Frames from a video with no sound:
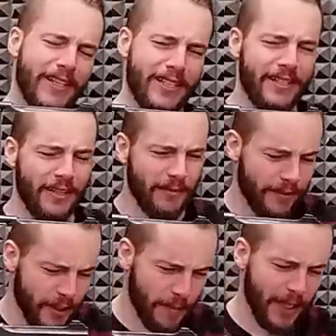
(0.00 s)
Vincent
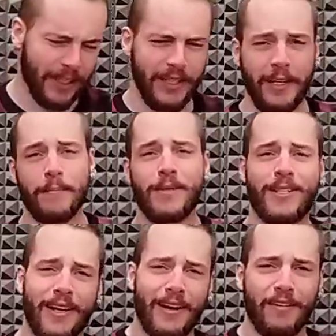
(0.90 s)
Fosberry
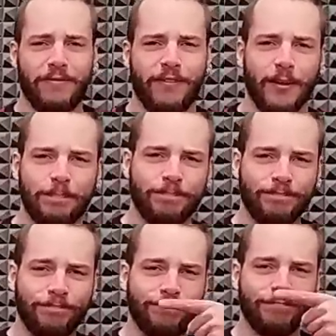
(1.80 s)
himself,
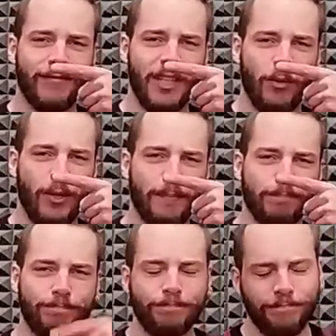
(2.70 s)
c'est lui,
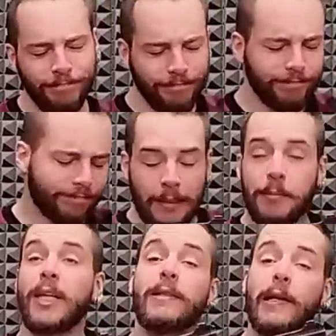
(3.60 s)

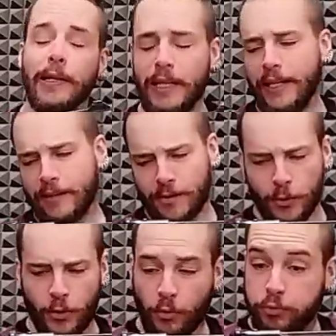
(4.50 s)
militaire et
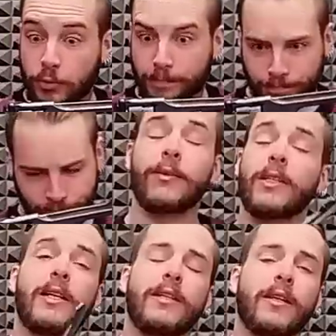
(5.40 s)
inventeur fou, savoir
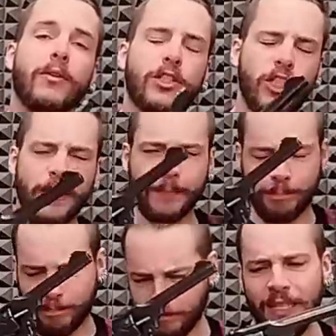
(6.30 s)
qu'il est à l'origine
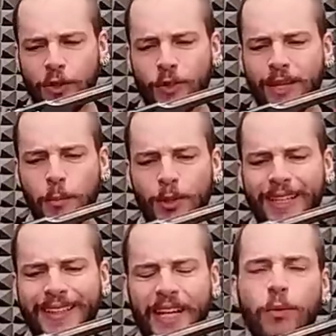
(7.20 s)
notamment
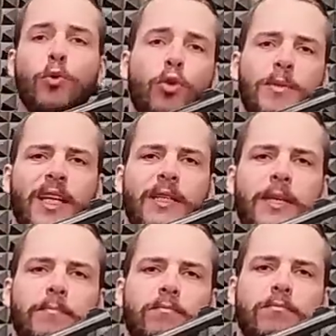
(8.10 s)
d'un canon
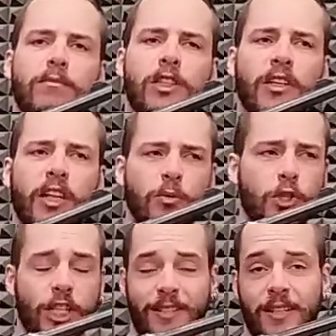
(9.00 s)
demi-rayé. C'est un canon de
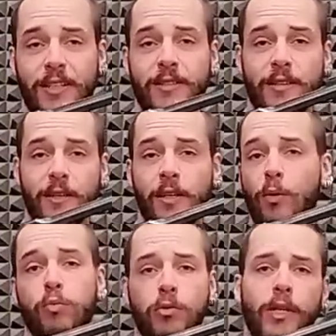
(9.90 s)
chasse lisse et
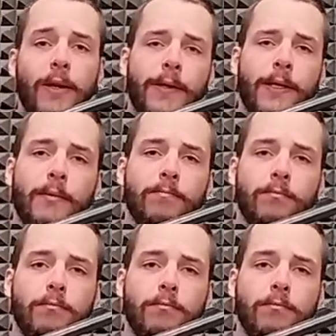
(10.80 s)
le bout est rayé.